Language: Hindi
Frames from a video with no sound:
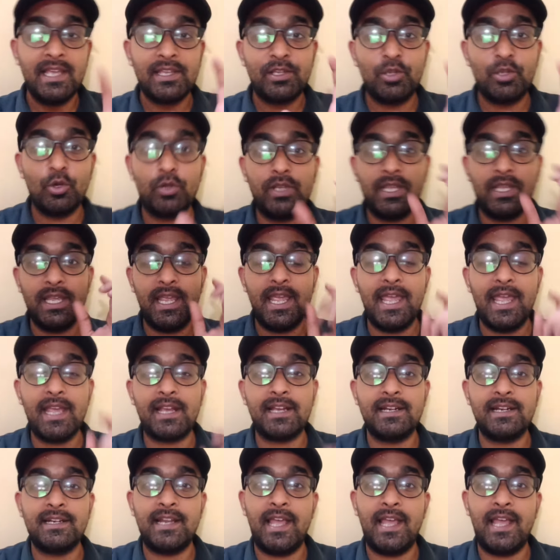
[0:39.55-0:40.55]
क्योंकि एक
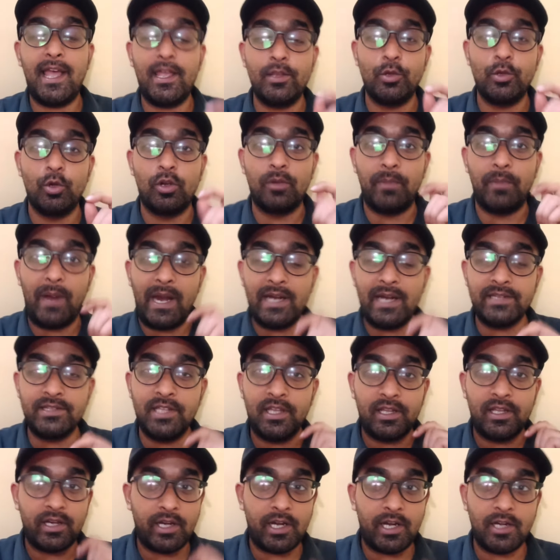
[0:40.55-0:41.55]
नया युग भारतीय
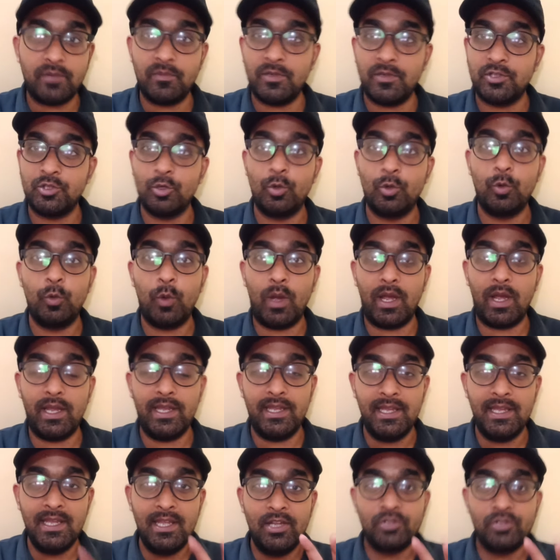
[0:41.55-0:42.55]
क्रिकेट में शुरू हुआ
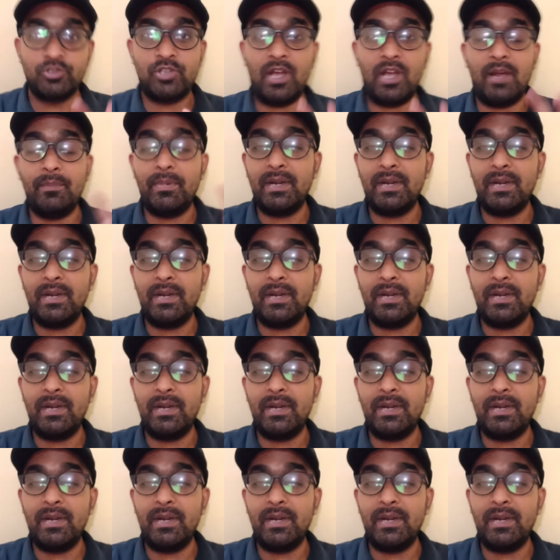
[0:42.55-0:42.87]
हुआ है